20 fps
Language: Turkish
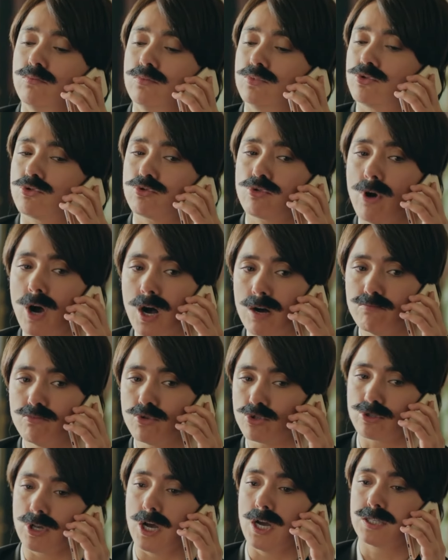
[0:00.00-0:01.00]
Şu an
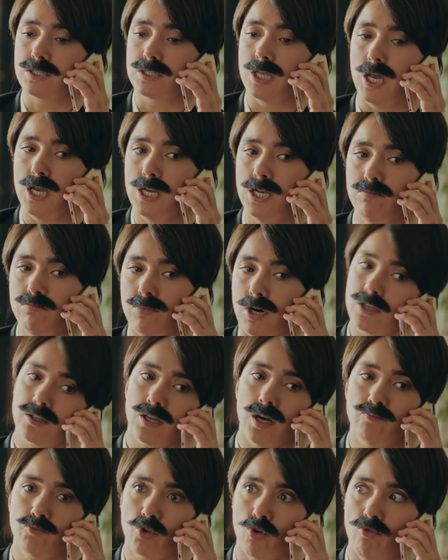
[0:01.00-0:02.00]
müsait değilim, adam